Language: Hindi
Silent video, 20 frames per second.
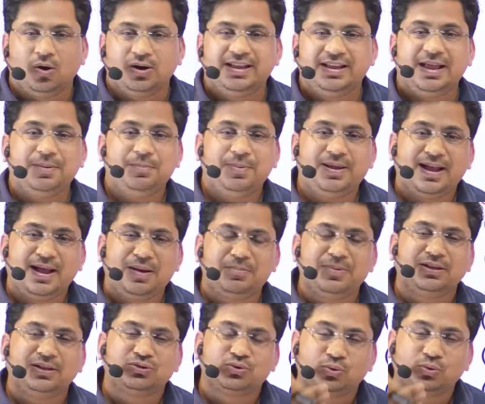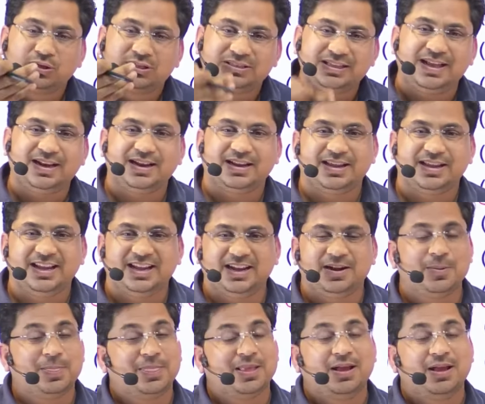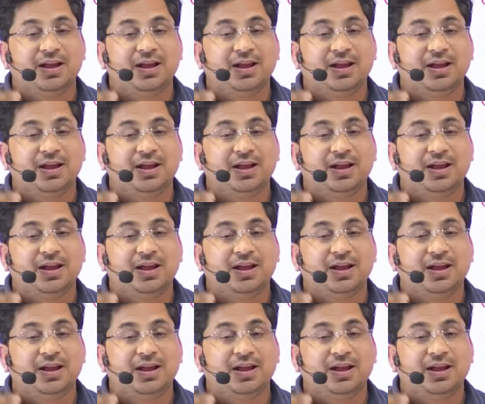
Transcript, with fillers: और ये भी हमने छूट दे रखी है